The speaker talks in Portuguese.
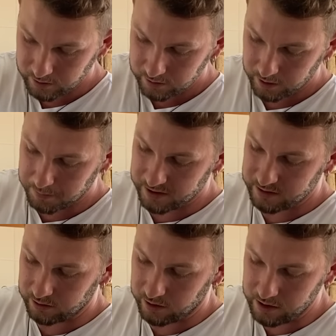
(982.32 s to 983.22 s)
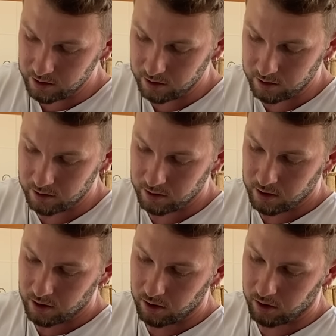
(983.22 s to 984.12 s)
Tá aparecendo aí? Tá aparecendo.
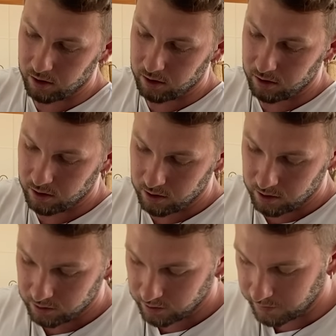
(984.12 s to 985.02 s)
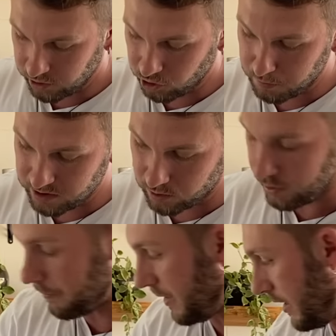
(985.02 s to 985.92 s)
Ó, então a gente
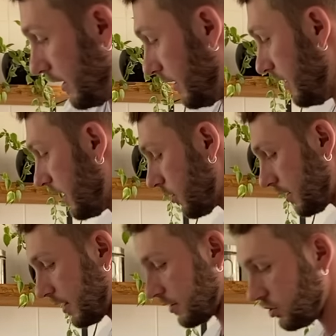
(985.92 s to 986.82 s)
mistura bem e agora o que, que a